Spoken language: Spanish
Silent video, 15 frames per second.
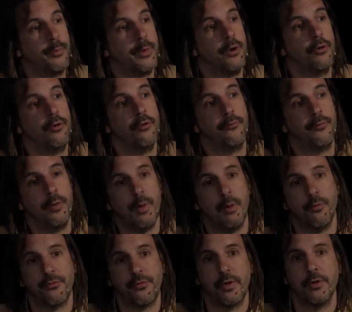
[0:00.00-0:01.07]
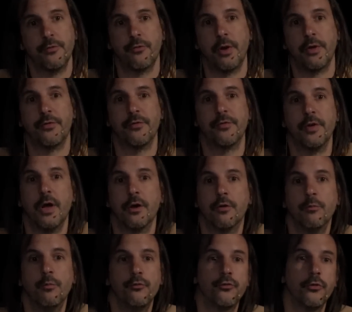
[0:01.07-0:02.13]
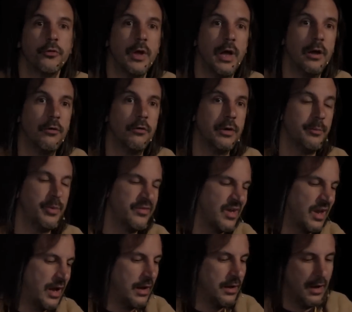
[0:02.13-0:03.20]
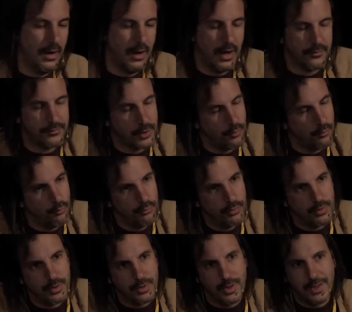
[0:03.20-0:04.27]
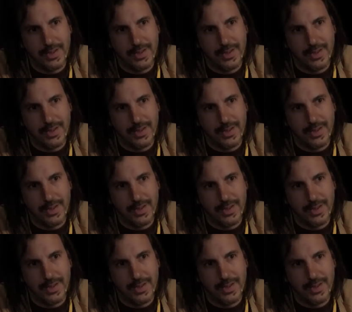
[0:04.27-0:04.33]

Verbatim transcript: pero no filmamos adentro las escenas con mucho diálogo y empezar a hacer un